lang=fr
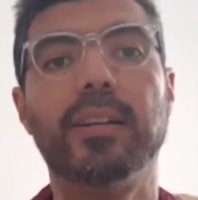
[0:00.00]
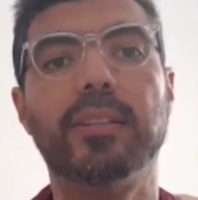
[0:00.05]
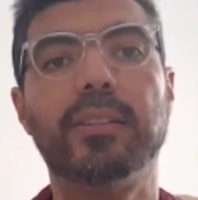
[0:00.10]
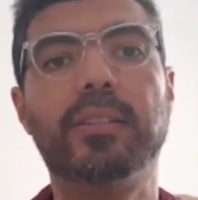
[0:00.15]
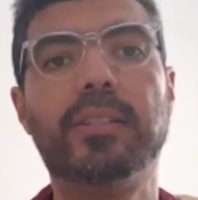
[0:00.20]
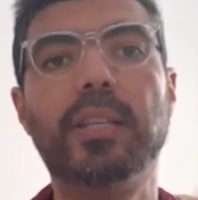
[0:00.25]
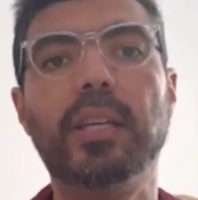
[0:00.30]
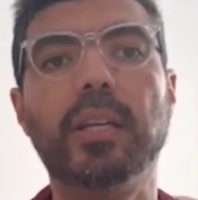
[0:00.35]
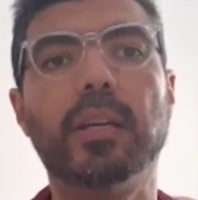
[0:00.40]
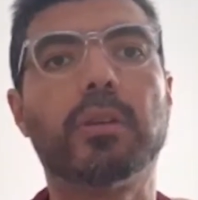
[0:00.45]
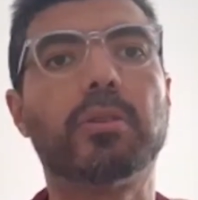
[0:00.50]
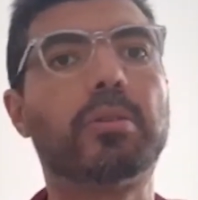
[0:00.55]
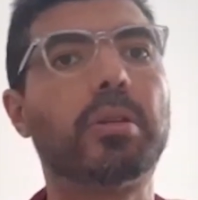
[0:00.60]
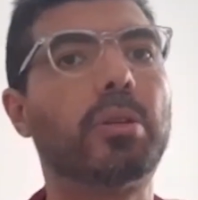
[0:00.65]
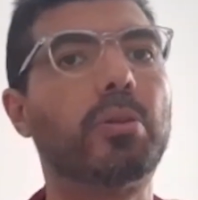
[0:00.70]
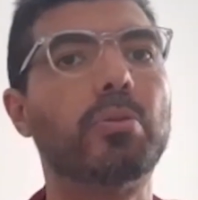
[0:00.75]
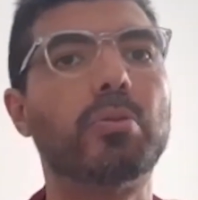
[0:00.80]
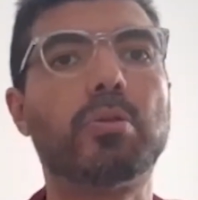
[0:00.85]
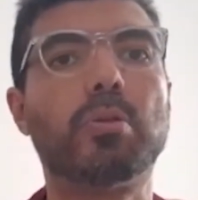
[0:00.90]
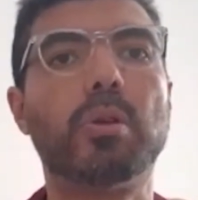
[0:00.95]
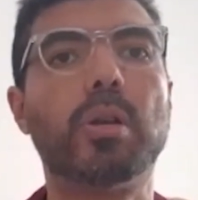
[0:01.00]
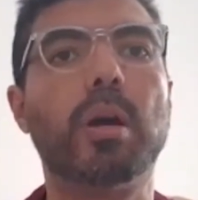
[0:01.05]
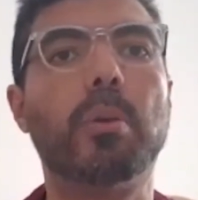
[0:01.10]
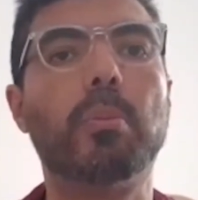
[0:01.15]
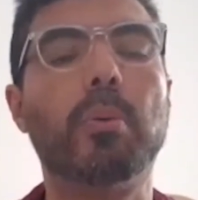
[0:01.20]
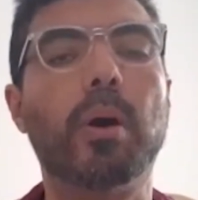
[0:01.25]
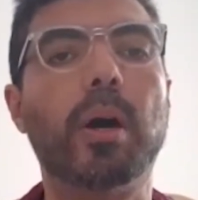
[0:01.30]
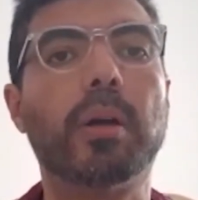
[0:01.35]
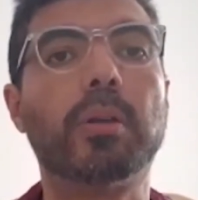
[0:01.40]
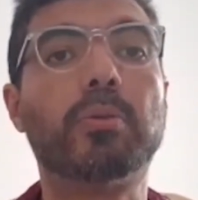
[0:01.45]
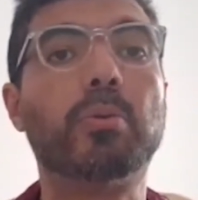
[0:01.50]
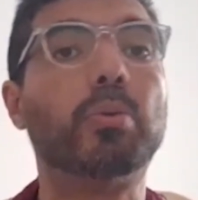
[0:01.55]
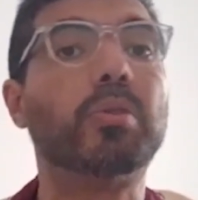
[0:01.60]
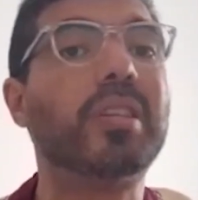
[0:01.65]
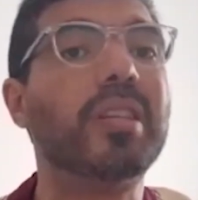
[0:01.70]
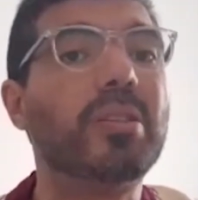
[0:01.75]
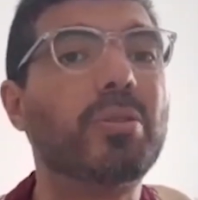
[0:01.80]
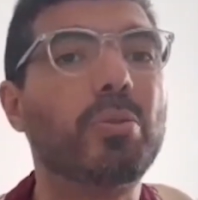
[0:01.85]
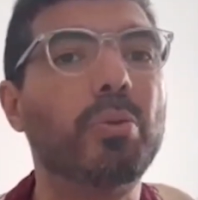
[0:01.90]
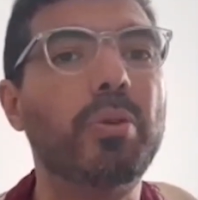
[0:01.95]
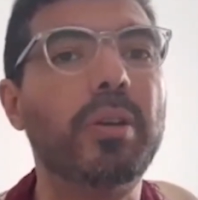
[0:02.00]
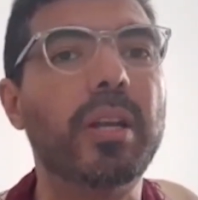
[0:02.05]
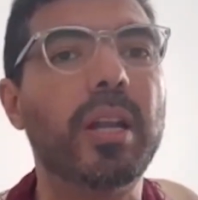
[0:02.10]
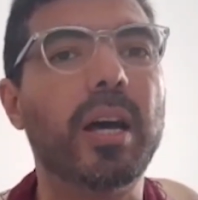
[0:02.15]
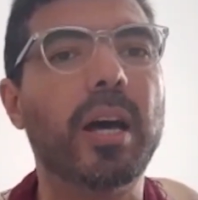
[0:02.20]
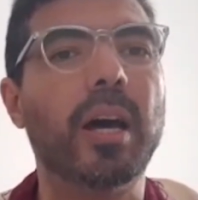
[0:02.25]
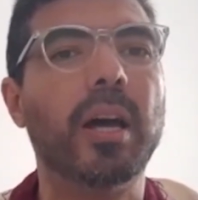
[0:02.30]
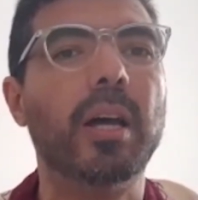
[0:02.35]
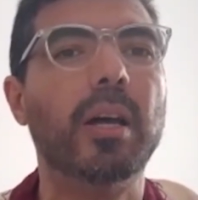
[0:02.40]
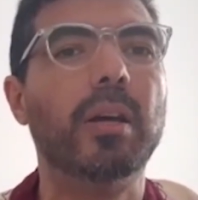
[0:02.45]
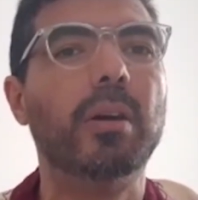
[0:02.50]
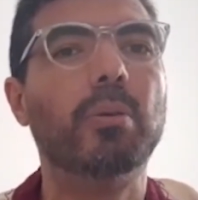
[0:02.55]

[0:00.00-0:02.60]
dire c'est une sunna donc c'est sunna,